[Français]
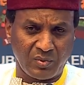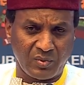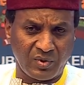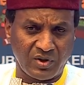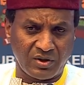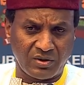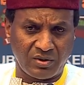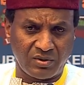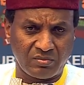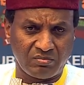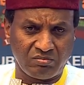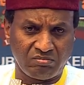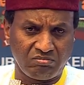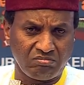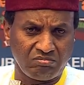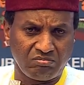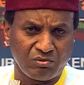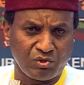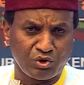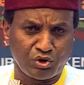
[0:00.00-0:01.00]
Euh,
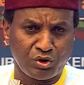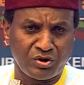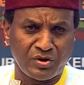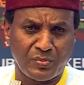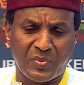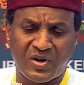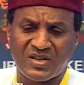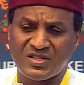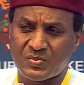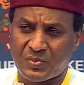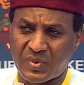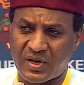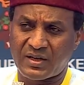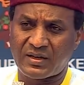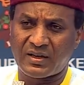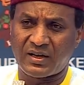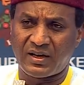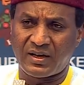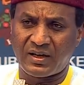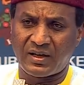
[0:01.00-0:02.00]
je ne pense pas
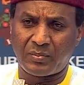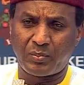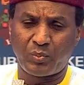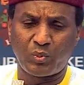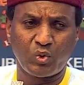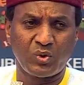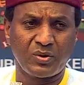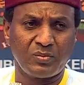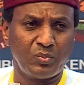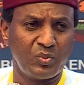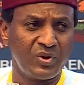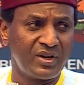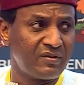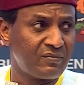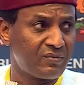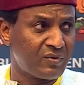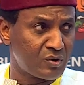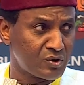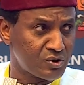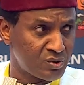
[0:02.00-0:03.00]
qu'elle ait pu bien
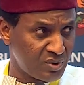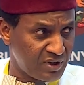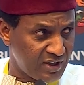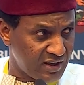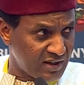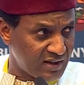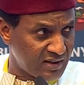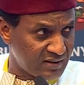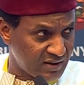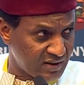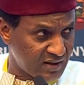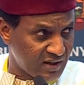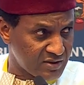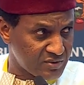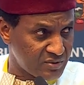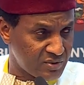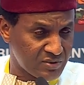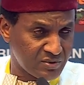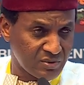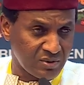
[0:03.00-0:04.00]
fonctionner
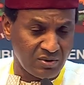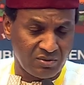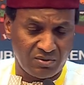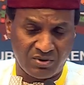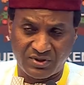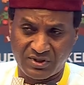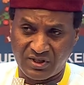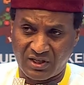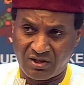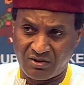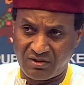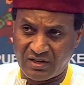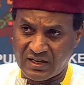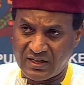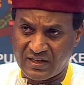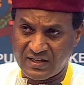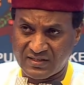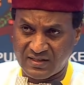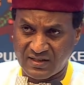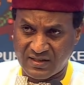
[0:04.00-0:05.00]
l'intégration sur le continent. On a
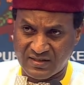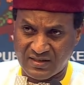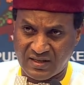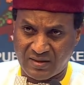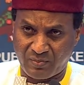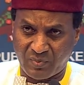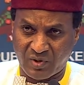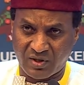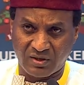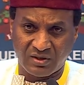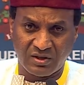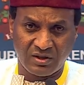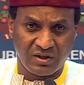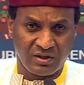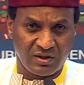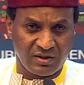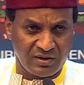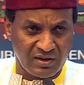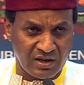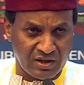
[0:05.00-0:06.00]
des exemples
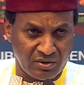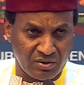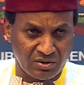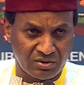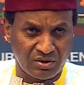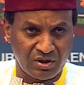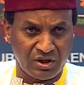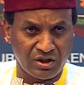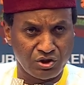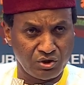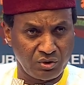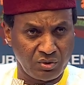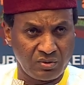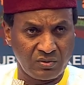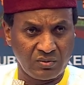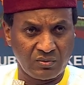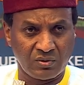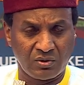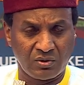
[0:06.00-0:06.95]
dans notre région